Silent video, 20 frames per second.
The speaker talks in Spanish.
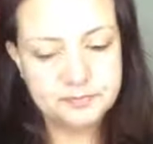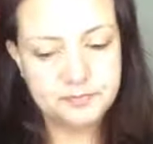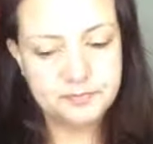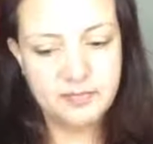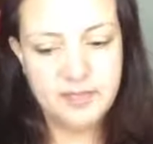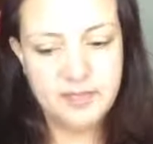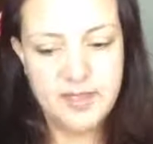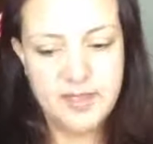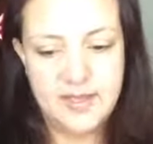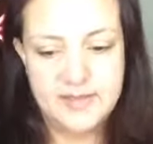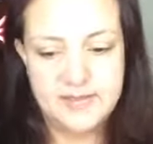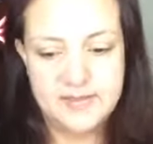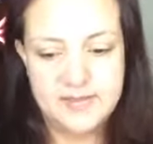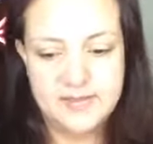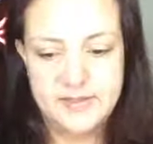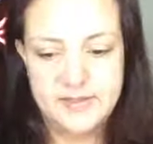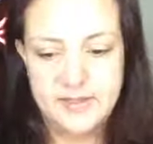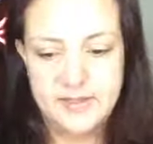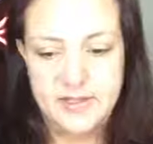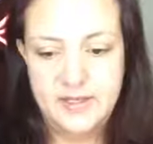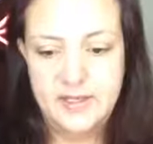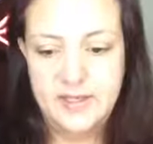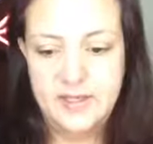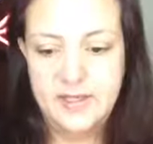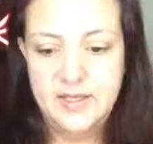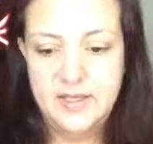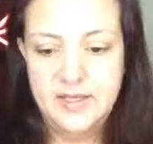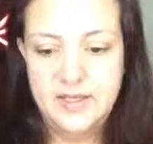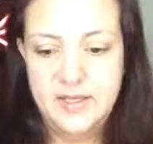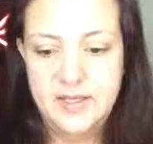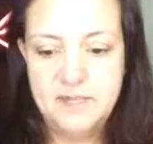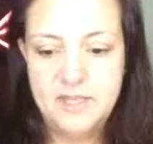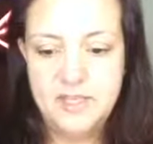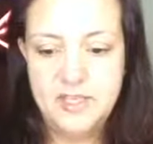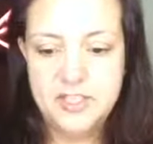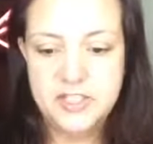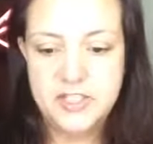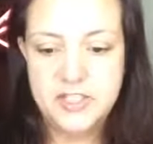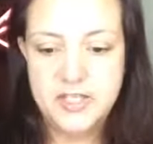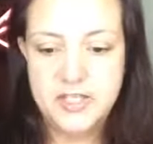este, y
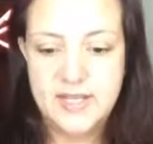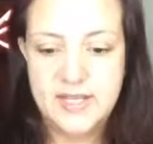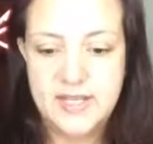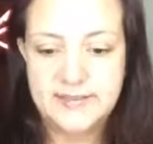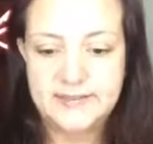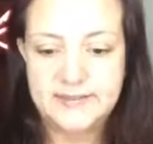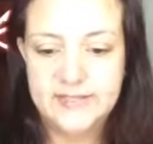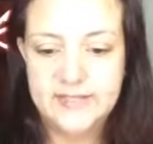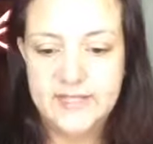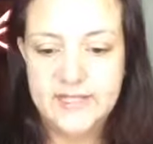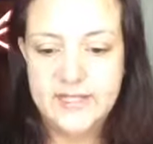también, chicas,